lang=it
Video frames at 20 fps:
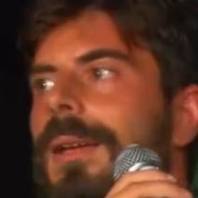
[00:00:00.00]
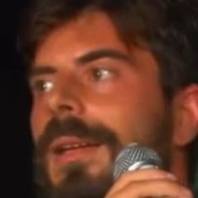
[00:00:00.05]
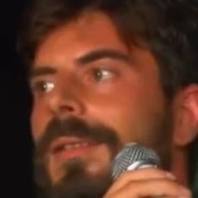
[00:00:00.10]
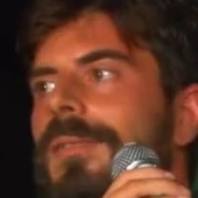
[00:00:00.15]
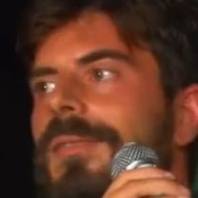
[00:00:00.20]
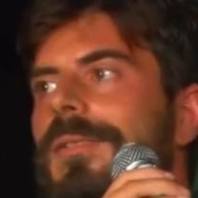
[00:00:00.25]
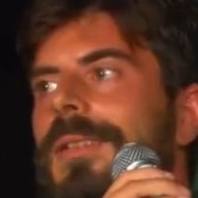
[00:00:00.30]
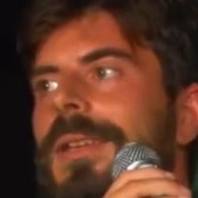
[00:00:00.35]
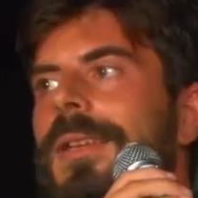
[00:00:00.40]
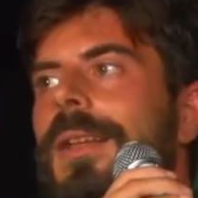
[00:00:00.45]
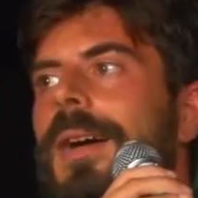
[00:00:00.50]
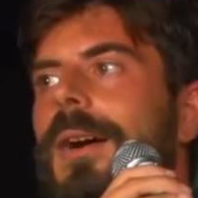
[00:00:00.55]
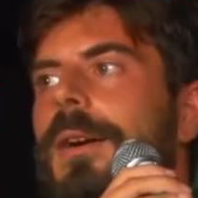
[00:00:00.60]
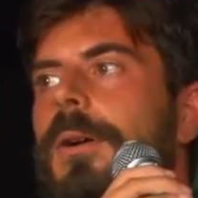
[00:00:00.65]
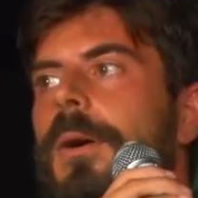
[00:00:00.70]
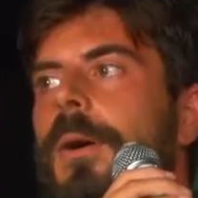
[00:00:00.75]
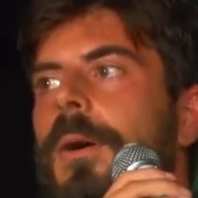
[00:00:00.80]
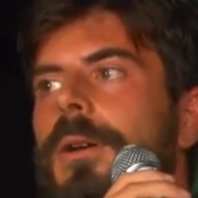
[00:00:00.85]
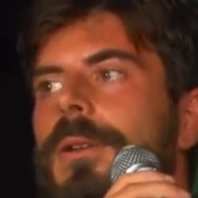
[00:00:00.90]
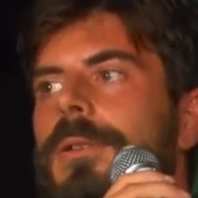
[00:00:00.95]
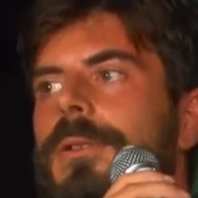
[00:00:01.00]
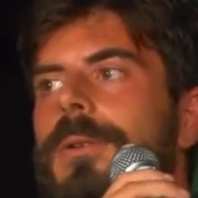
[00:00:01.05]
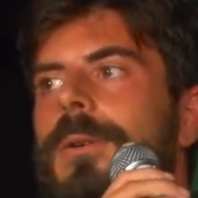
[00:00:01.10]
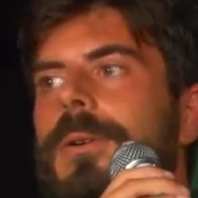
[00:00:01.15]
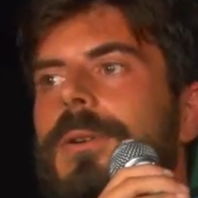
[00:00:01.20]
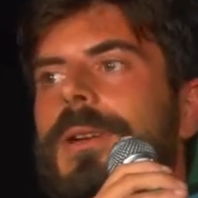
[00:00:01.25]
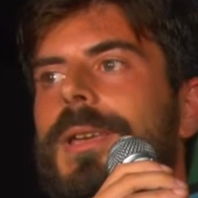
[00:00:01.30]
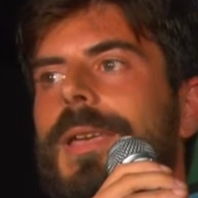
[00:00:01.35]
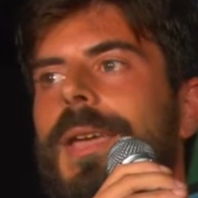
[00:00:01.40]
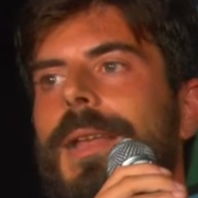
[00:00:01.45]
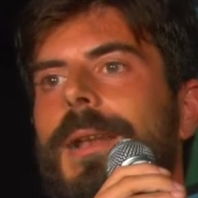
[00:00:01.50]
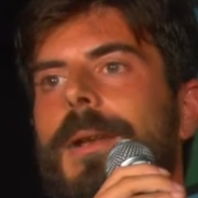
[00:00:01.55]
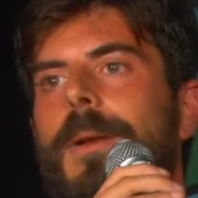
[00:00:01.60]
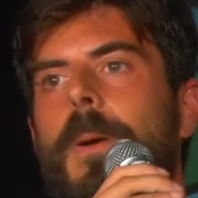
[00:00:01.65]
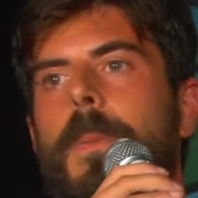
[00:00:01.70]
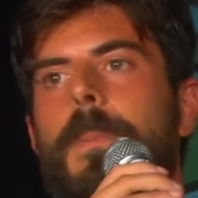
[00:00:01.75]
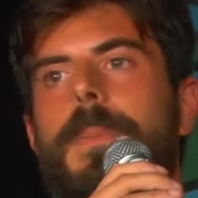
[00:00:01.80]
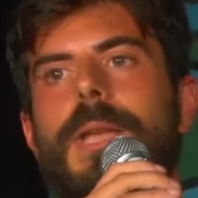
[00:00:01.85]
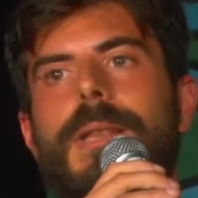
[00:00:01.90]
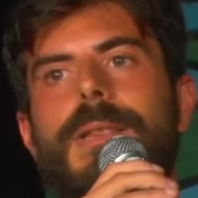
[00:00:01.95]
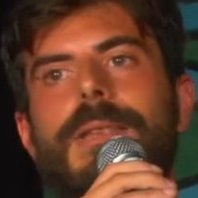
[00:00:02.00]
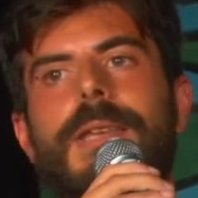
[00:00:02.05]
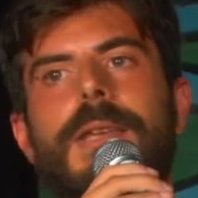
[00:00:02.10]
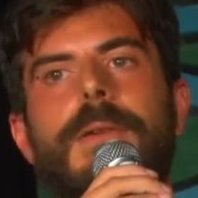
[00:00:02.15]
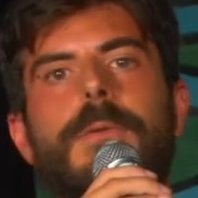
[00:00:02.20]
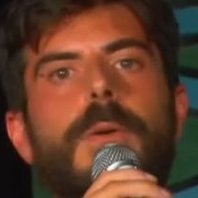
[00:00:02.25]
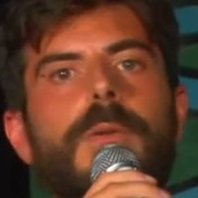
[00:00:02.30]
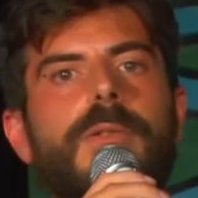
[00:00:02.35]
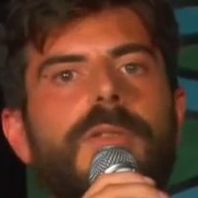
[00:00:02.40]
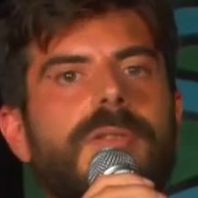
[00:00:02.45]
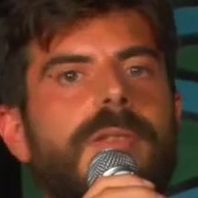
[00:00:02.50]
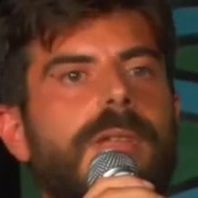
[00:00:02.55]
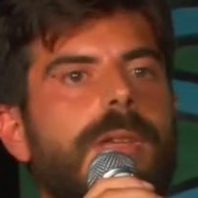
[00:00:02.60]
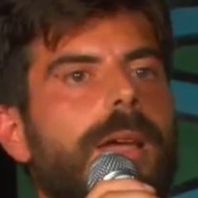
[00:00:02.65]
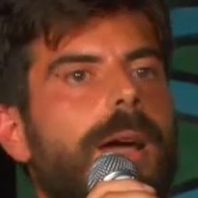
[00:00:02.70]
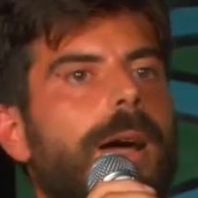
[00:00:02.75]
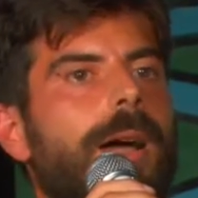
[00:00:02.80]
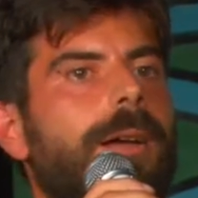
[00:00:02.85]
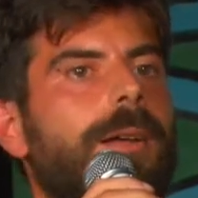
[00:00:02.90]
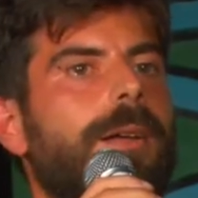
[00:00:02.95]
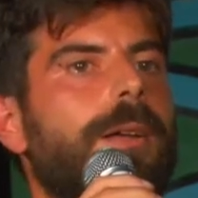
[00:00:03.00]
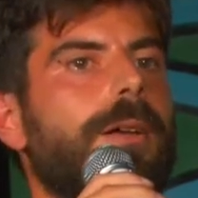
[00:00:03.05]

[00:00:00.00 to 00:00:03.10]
essere d'accordo, che l'obiettivo sia